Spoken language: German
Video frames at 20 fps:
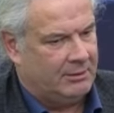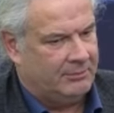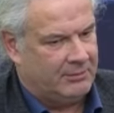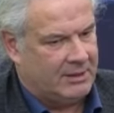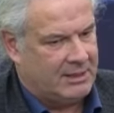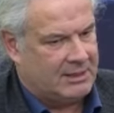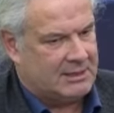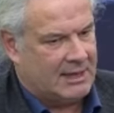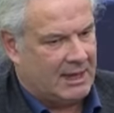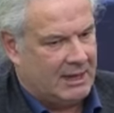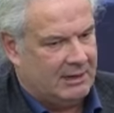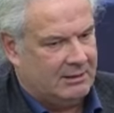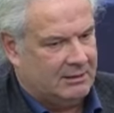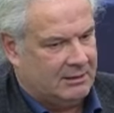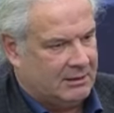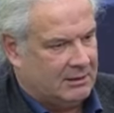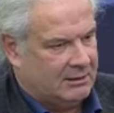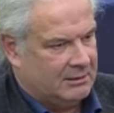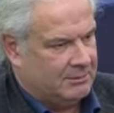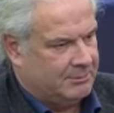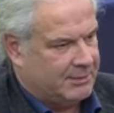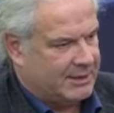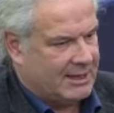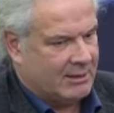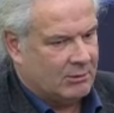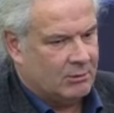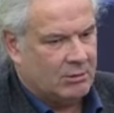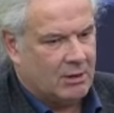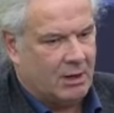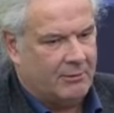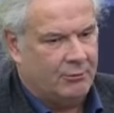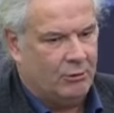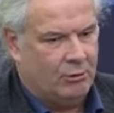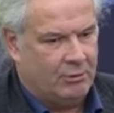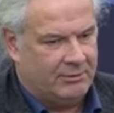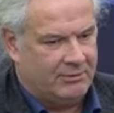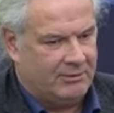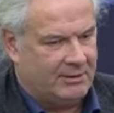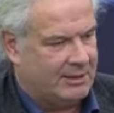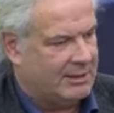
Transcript: nicht alle äh, Bedingungen erfüllten,